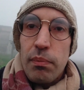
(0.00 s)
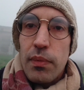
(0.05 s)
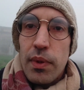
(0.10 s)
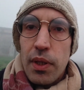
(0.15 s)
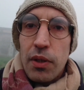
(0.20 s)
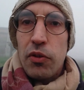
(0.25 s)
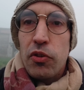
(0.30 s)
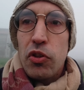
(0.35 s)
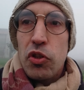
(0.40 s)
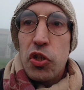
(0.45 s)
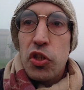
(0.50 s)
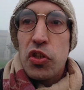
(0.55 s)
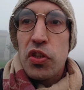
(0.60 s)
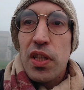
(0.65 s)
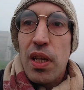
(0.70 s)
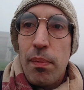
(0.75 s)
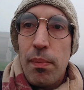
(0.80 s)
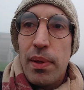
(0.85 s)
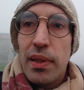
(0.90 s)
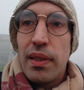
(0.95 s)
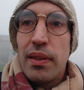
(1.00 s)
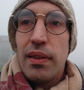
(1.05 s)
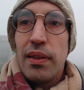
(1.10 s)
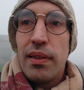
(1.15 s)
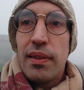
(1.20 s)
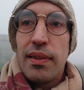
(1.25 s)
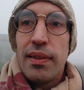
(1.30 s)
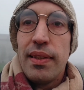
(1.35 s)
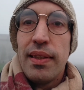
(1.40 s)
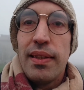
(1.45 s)
Che cosa ci sarebbe di, di,
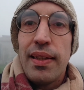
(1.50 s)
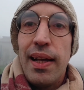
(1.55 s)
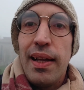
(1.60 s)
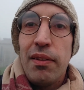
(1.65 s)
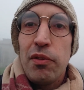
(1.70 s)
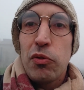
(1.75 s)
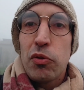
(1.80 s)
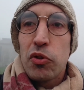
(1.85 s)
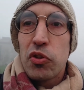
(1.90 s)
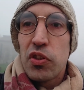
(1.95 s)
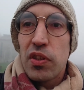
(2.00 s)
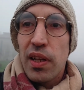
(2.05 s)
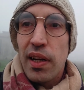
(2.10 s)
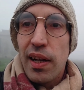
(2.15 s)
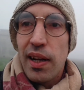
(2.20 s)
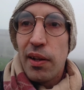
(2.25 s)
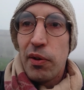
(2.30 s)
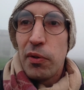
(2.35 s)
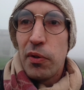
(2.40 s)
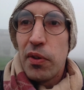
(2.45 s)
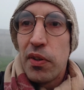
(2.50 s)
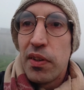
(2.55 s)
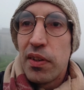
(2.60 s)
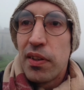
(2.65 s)
di tanto strano?